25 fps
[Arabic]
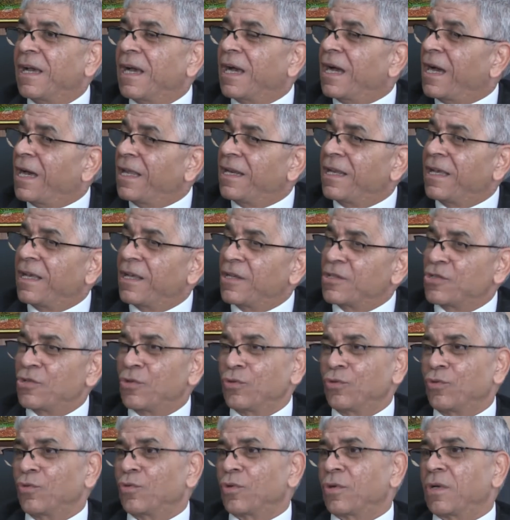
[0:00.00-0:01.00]
على
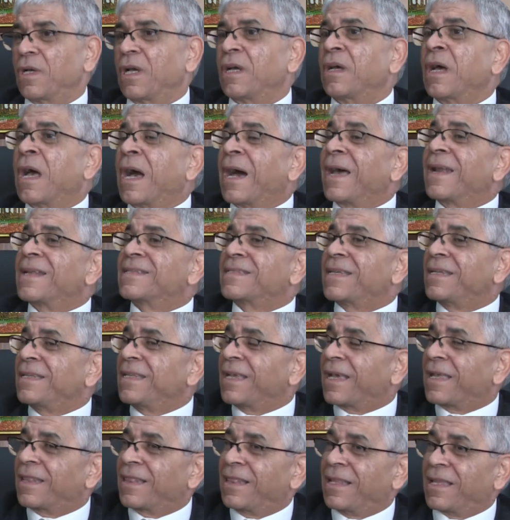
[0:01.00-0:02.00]
الصندوق على
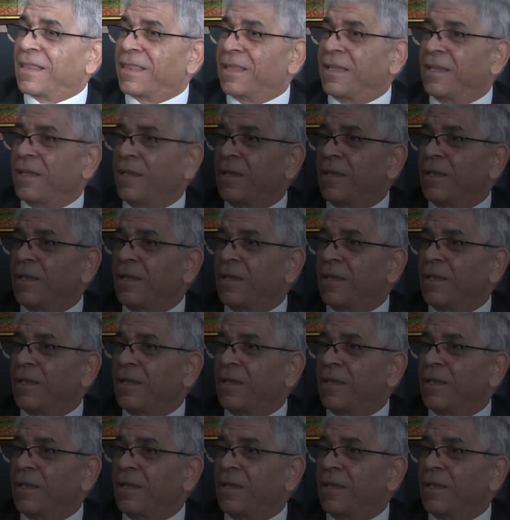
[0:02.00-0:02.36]
صندوق ثلاثه